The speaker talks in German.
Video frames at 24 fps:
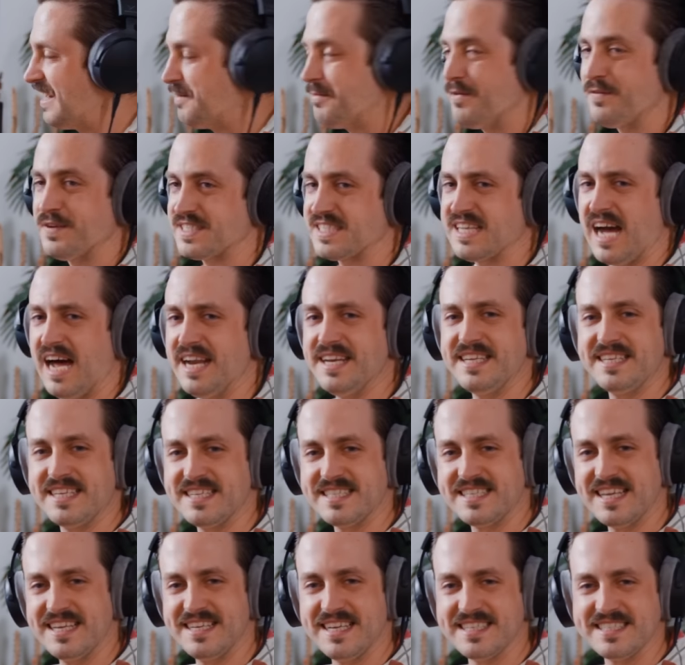Hab man fast gar nicht
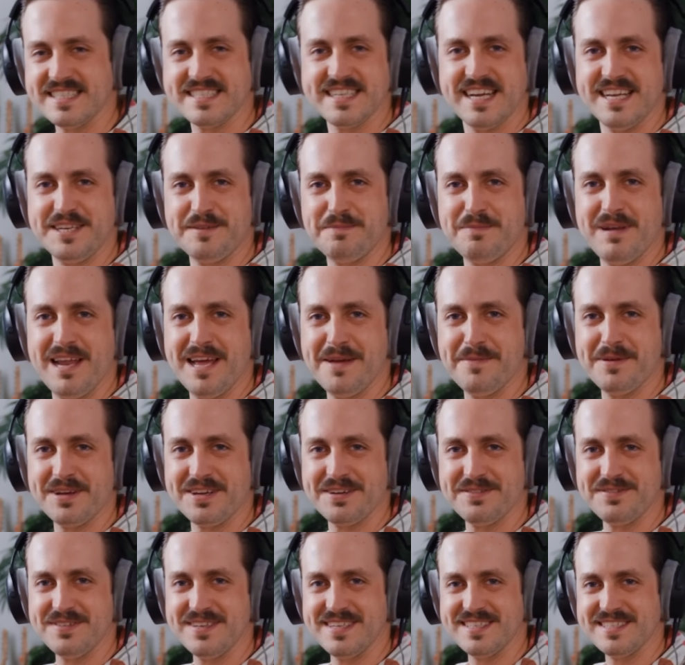gesehen, dass es eigentlich
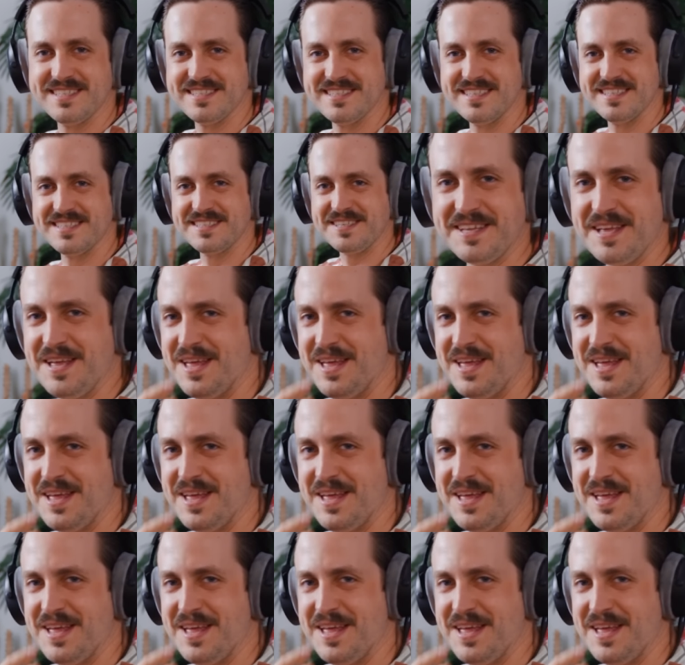Playback gewesen ist.